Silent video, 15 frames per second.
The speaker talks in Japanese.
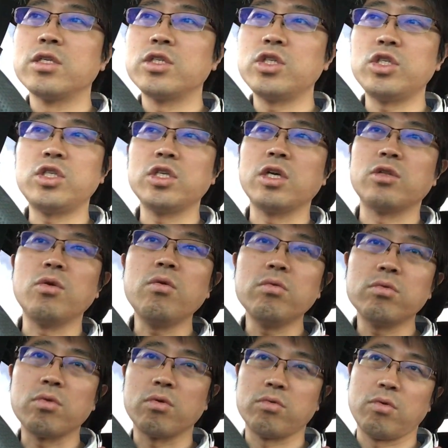スイッチがど
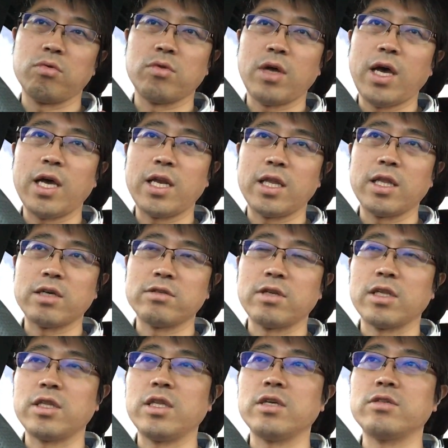んどんどんどん入らなく
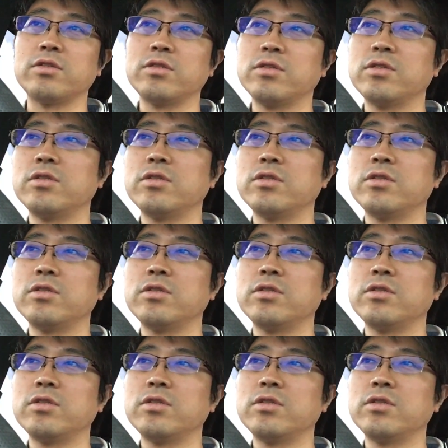なっていく、